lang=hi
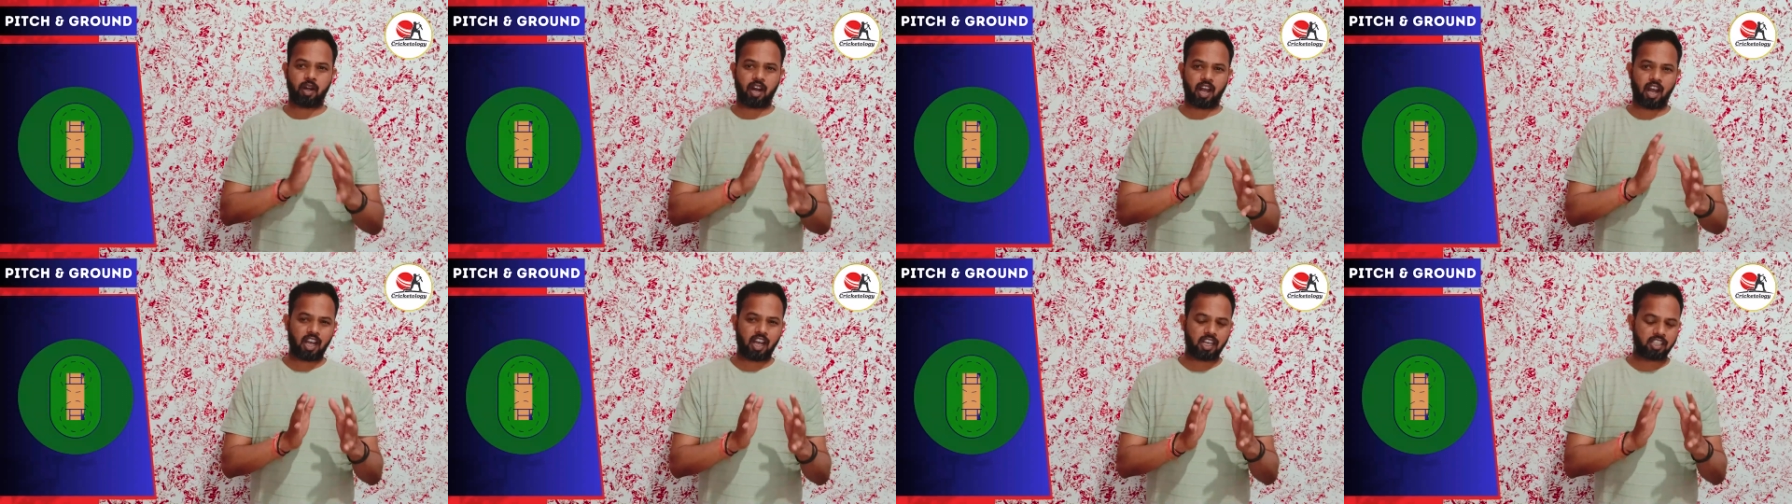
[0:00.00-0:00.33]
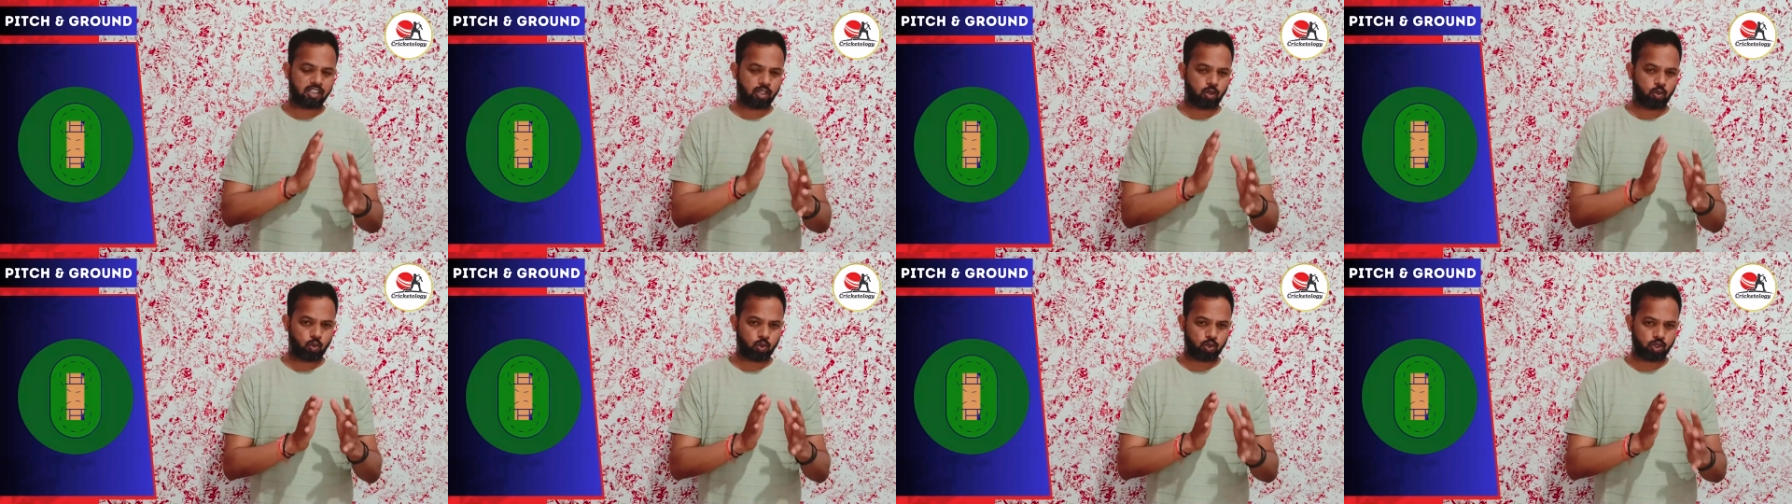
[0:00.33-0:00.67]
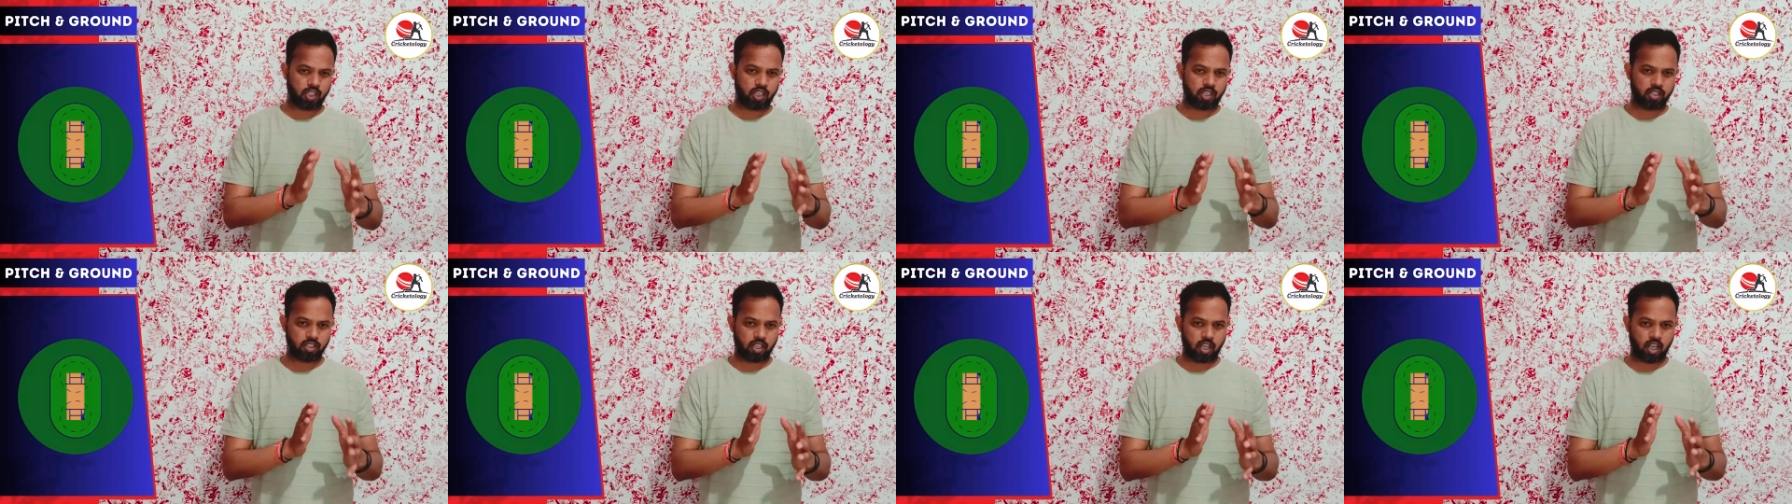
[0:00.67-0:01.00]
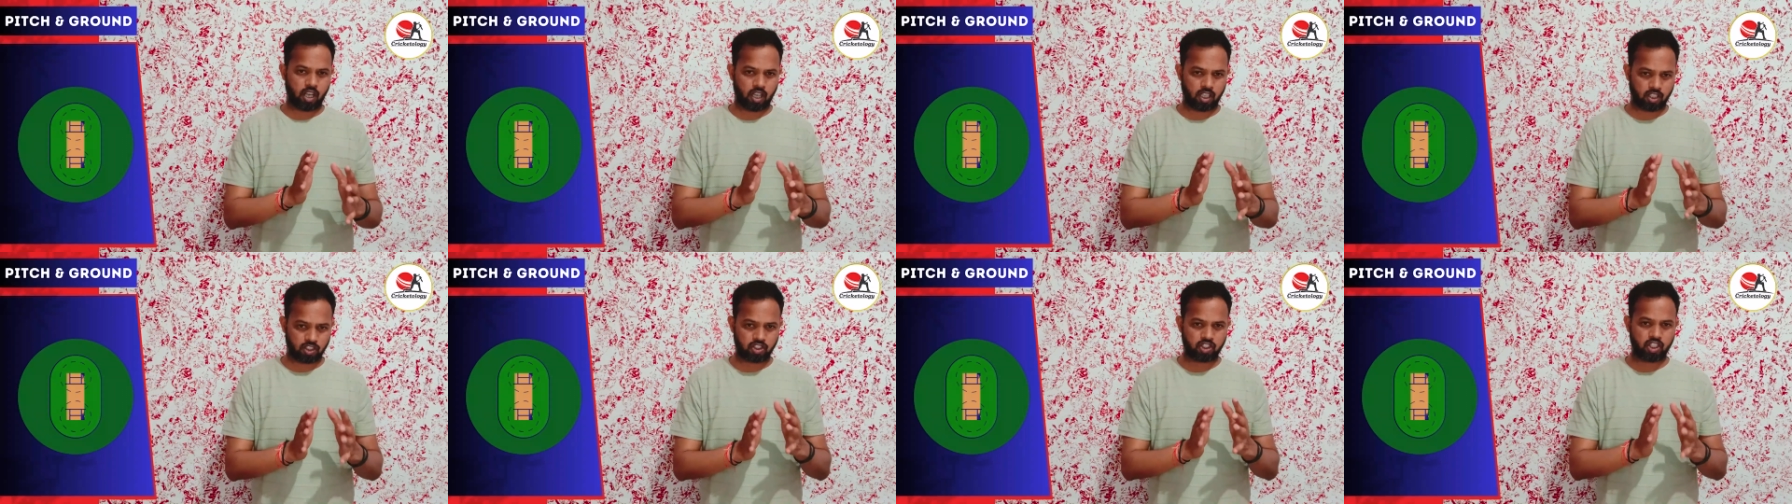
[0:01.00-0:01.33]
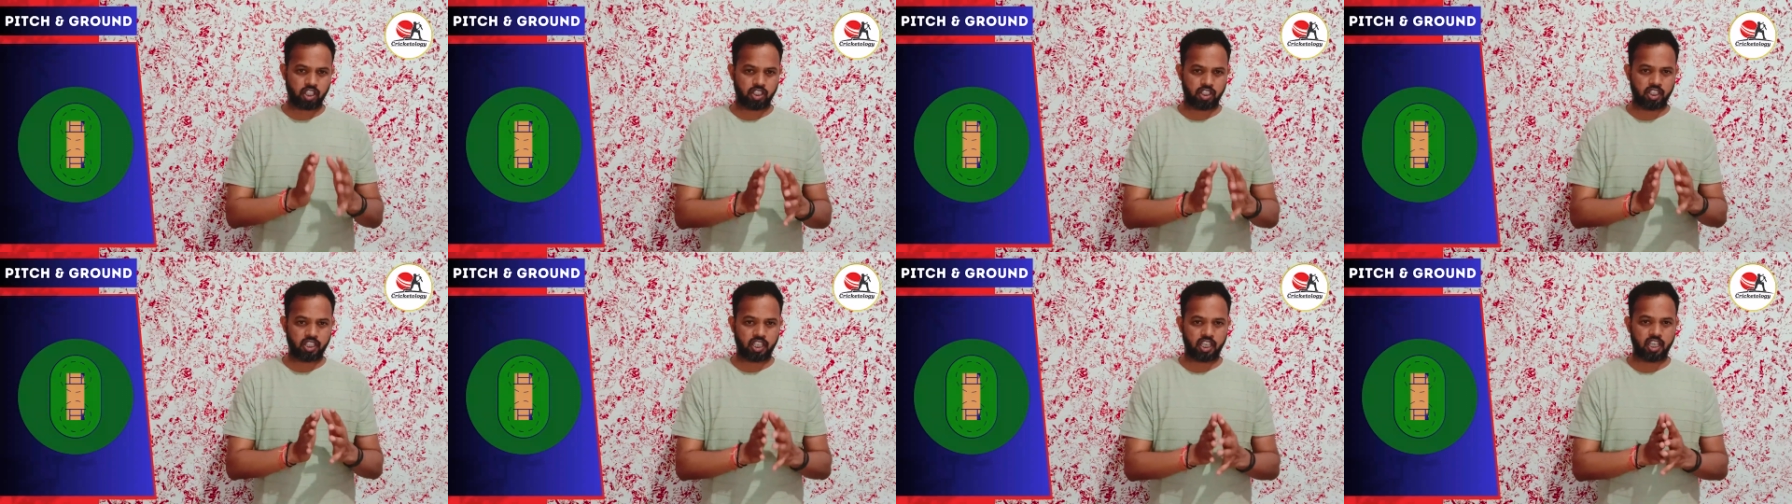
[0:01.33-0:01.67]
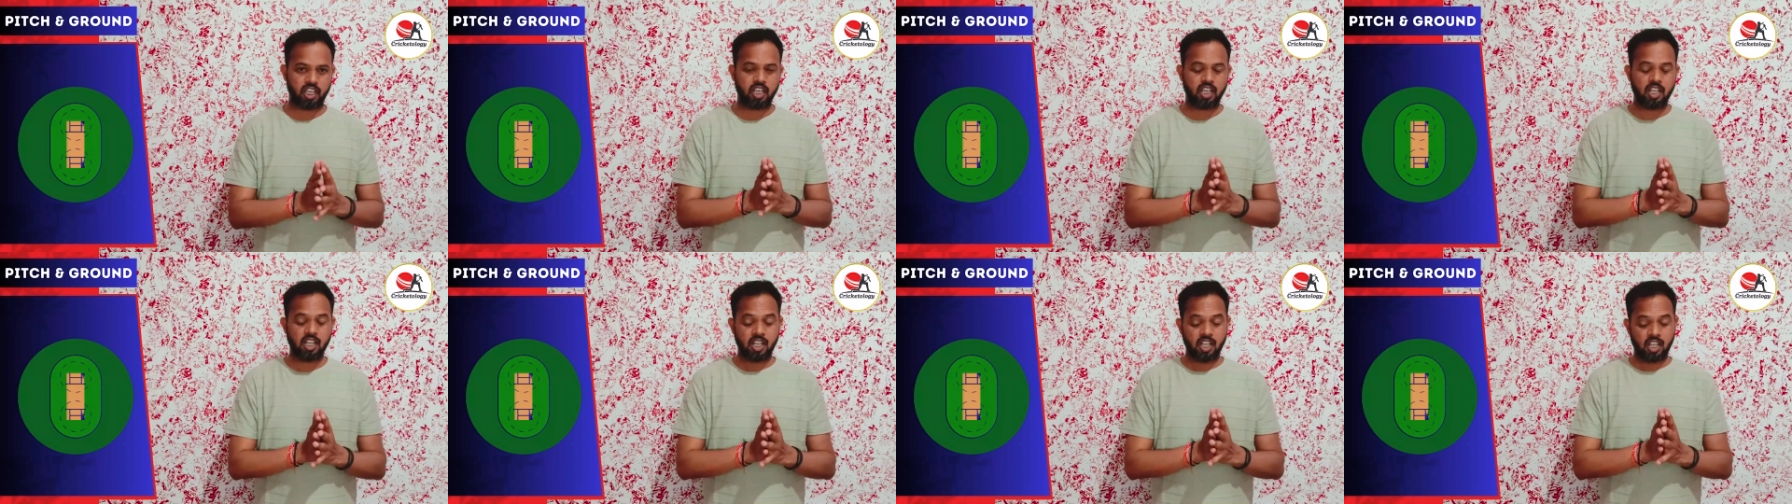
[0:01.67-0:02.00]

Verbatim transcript: बरार जरूर जरूर अच्छे दिखे